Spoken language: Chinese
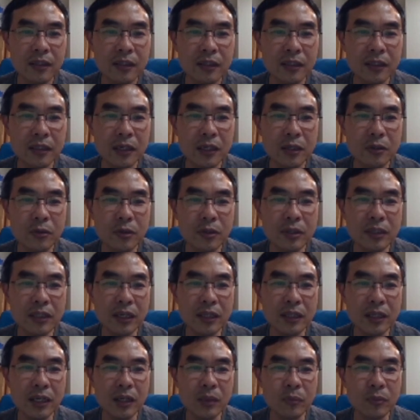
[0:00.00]
应该说
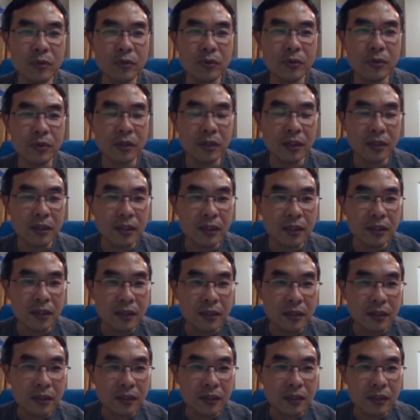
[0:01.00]
相当的不错。
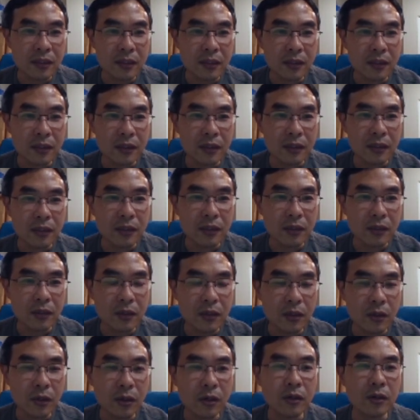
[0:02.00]
啊，
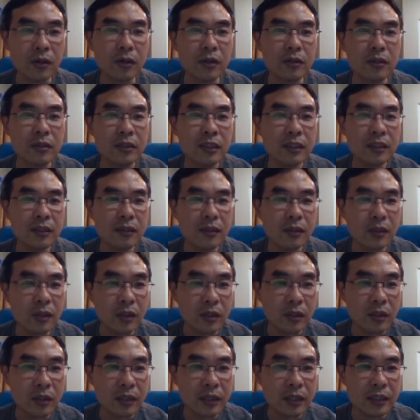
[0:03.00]
哦，这个
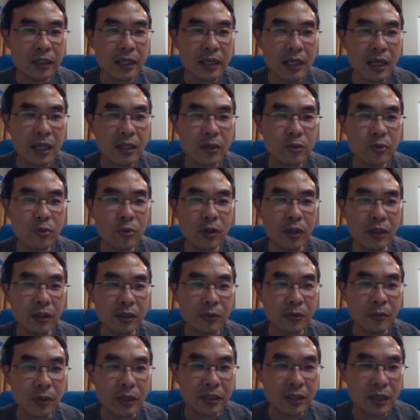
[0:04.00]
刚才看错了
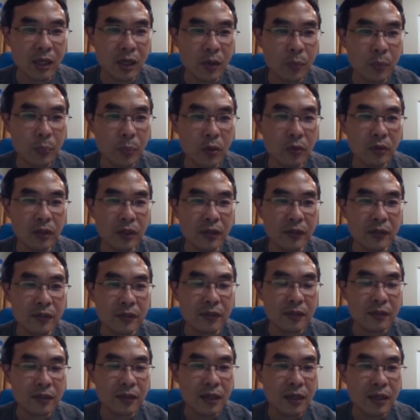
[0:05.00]
是吧？这个
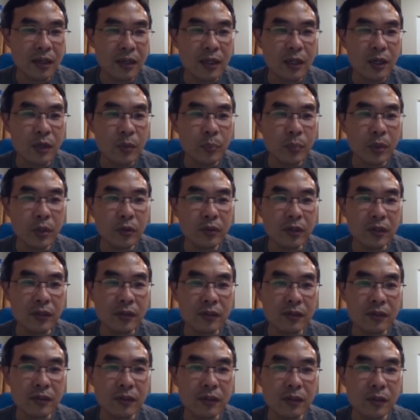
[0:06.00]

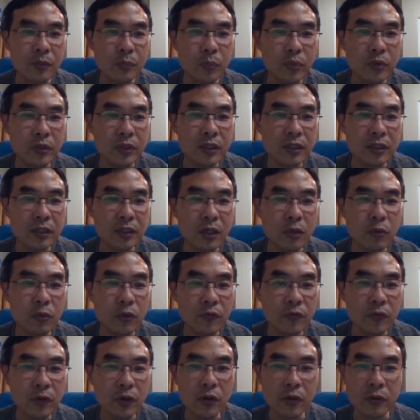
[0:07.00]
bonus，bonus 不是这个
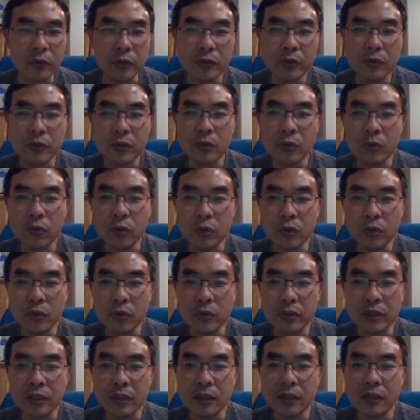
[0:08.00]
referral，就是如果
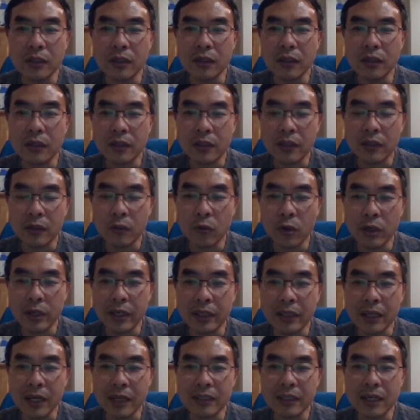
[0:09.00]
用这个，我
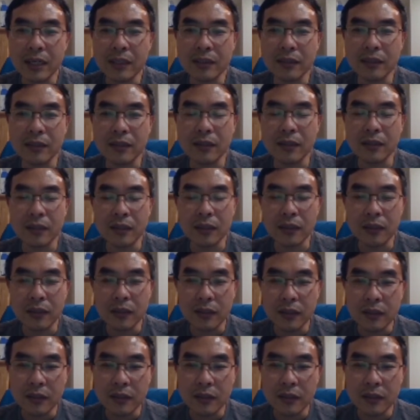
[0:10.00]
给大家这个。